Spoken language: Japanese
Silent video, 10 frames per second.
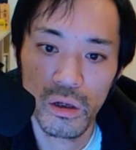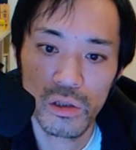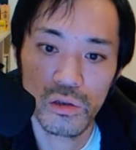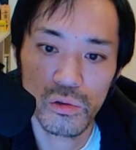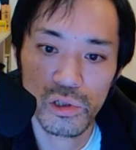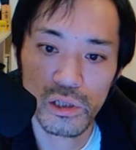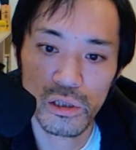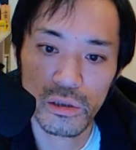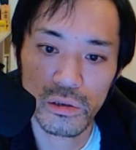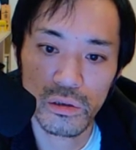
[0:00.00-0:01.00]
吉谷さ
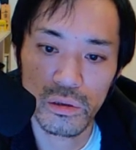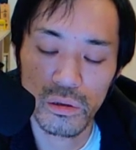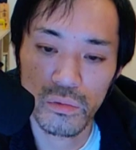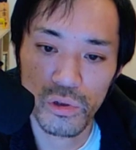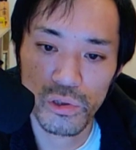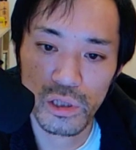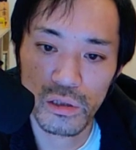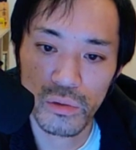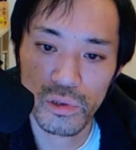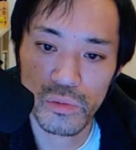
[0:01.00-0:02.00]
ん吉谷
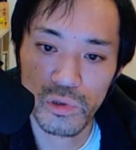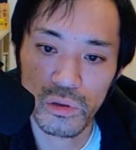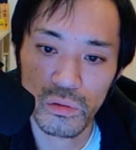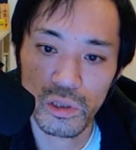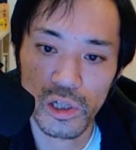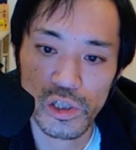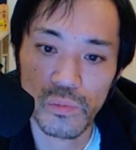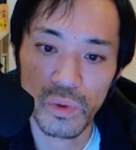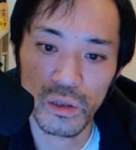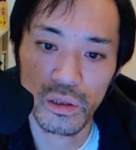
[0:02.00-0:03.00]
さんは自分にとって羅針
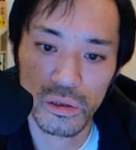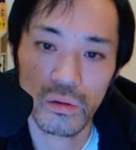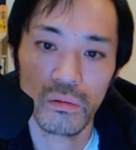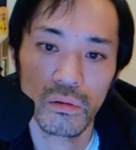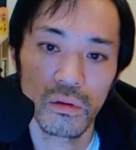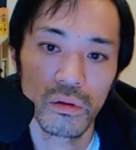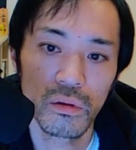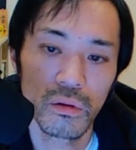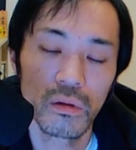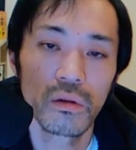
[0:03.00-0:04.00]
盤ですと、
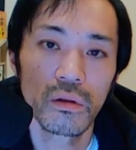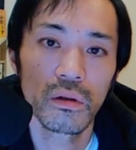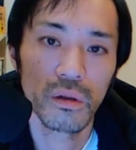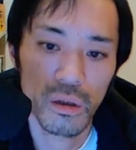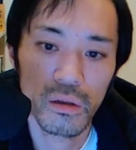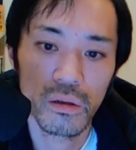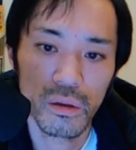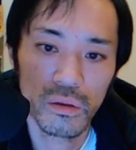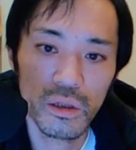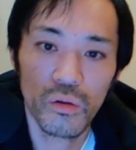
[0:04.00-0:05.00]
はい、
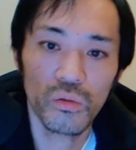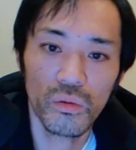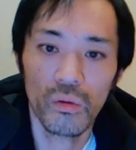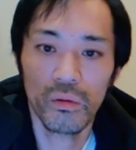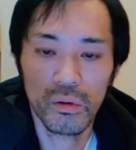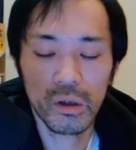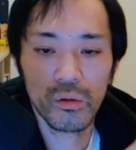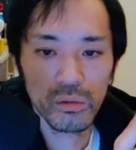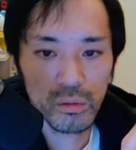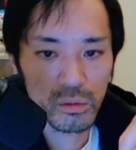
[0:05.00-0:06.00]
でこのこ
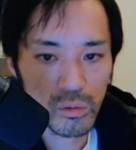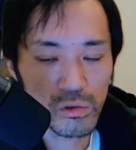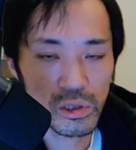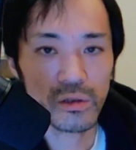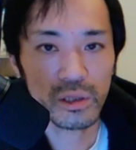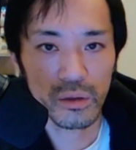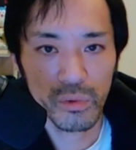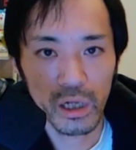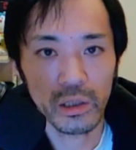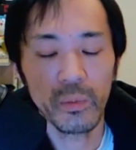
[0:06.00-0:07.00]
のコンサル生
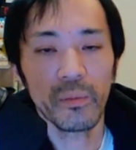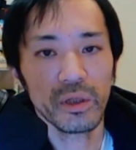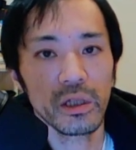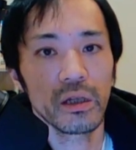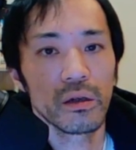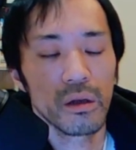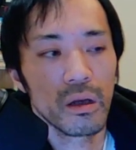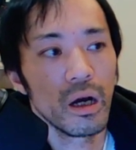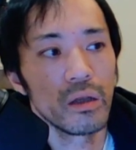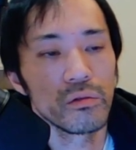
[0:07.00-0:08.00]
は今まで
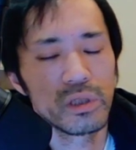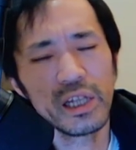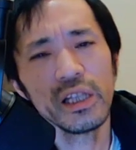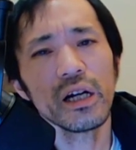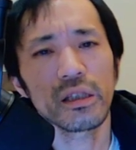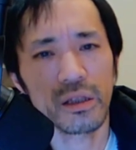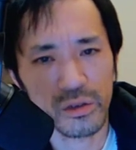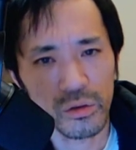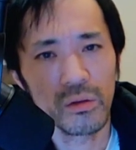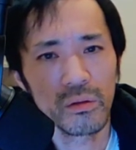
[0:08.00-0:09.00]
あのできなかったんです
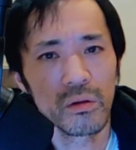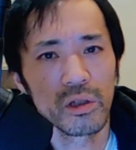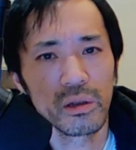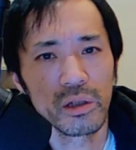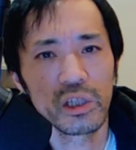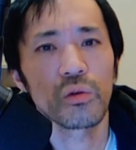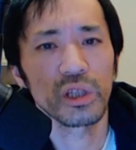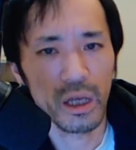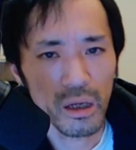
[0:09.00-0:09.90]
よ一人で。